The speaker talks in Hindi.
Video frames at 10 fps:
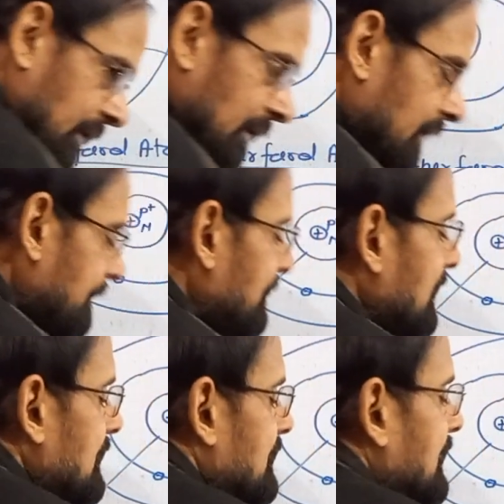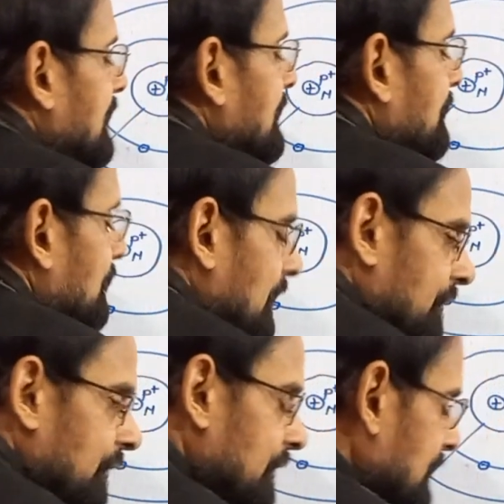लग रहा है सेंट्रीफ्यूगल
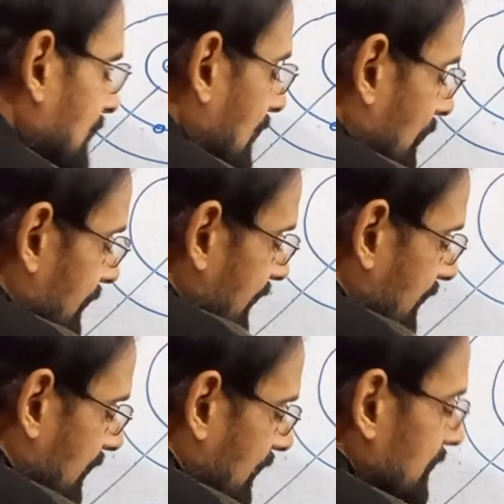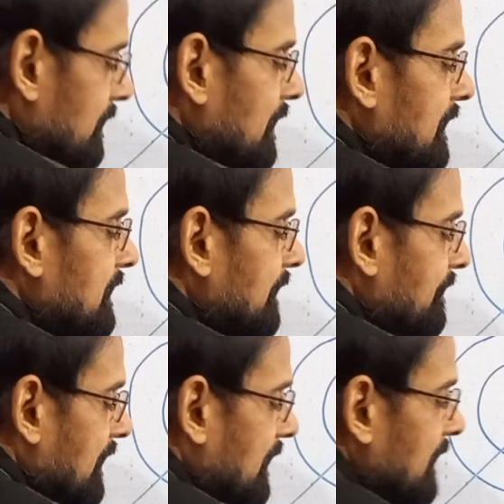फोर्स और ये अंदर की
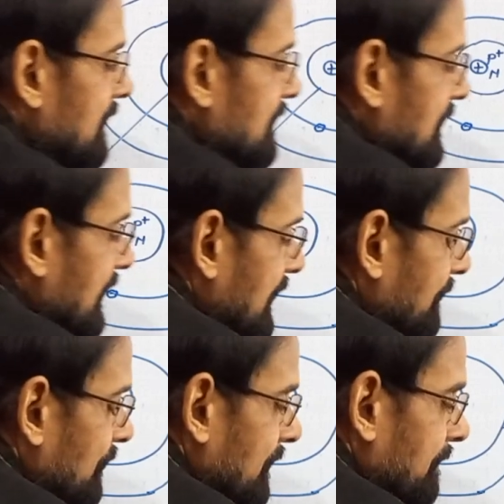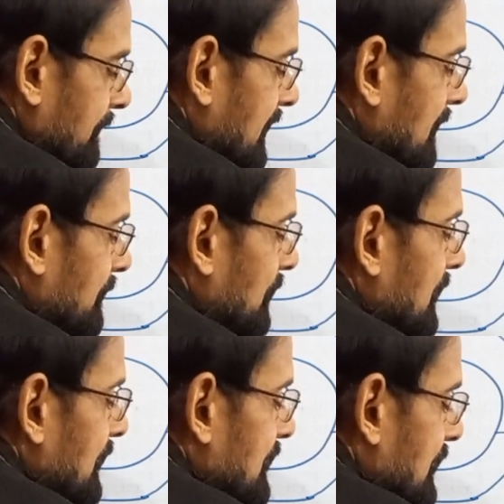तरफ लगा है सेंट्रीफ्यूगल
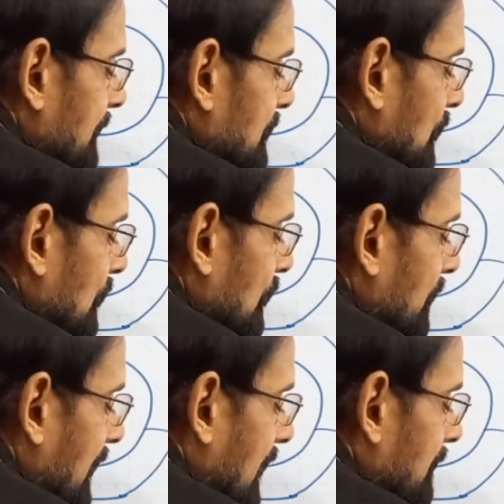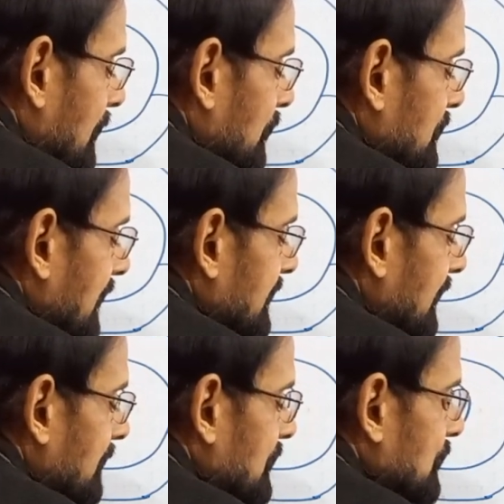फोर्स जब दोनों बराबर हो
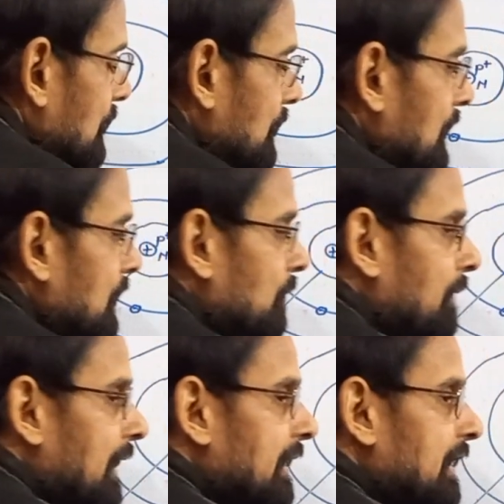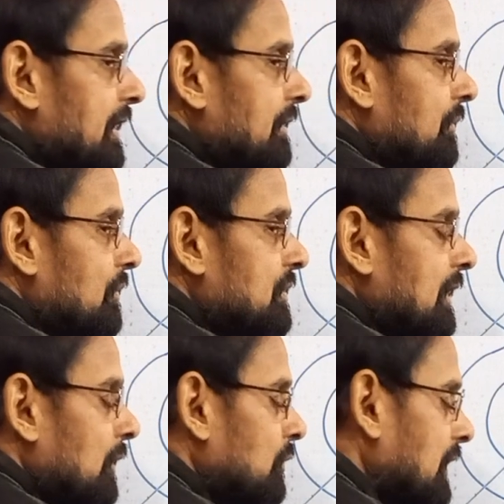जाते हैं बच्चों तो मैग्नेटिक फोर्स
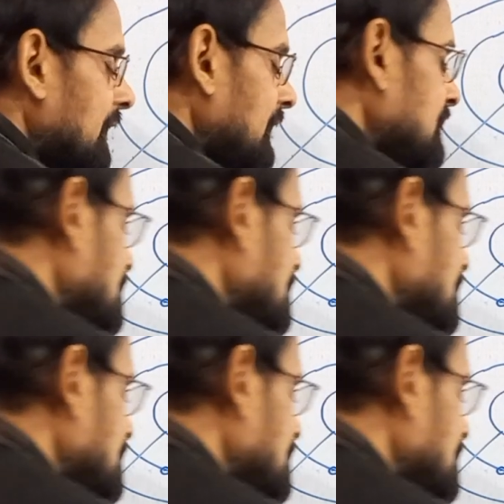क्या होता है